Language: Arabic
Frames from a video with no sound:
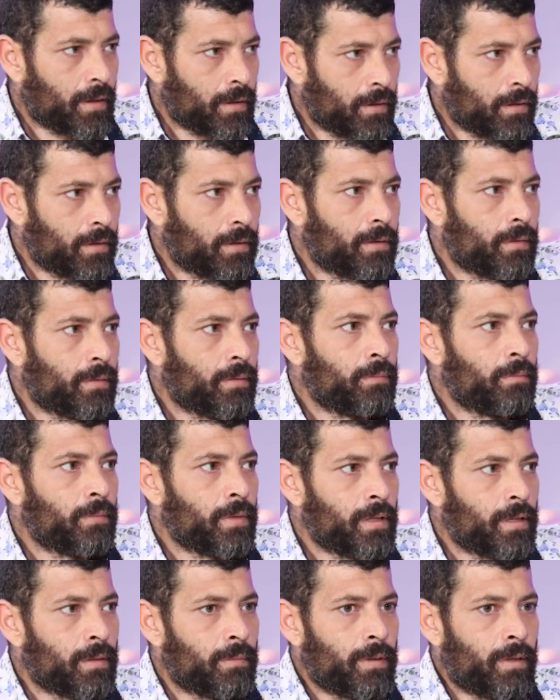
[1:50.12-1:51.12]
ونزلت
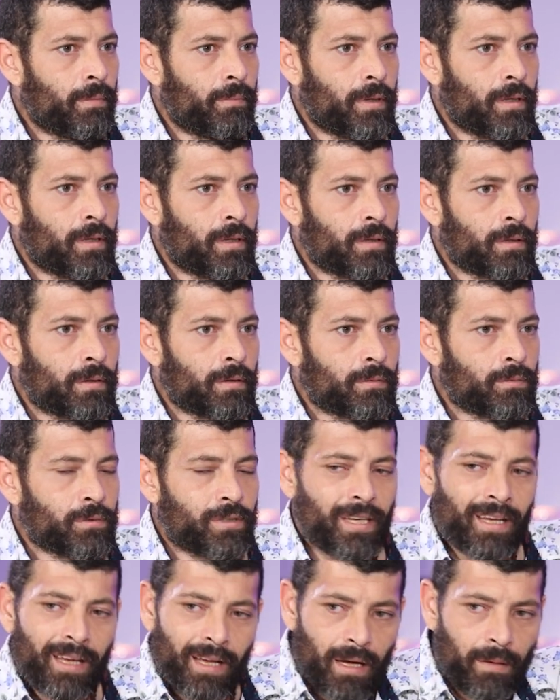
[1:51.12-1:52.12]
100%
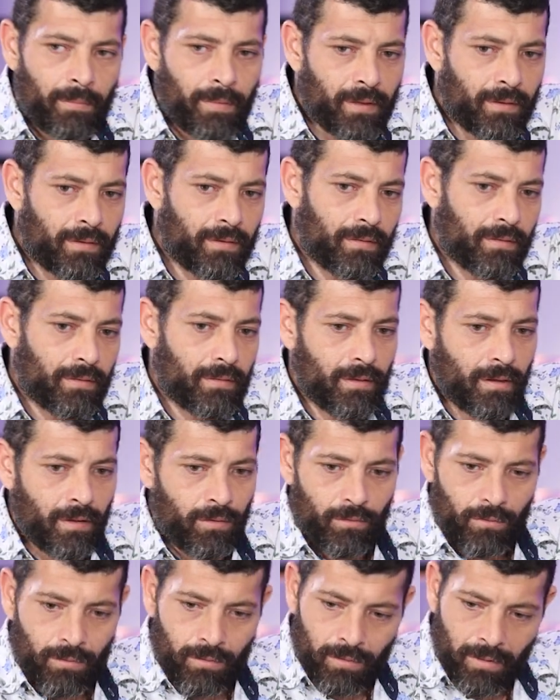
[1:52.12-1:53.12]
وثاقبت
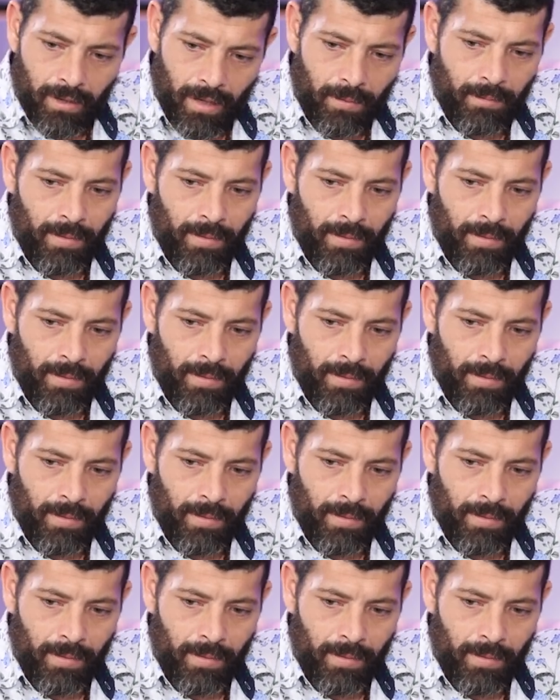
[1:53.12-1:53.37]
انه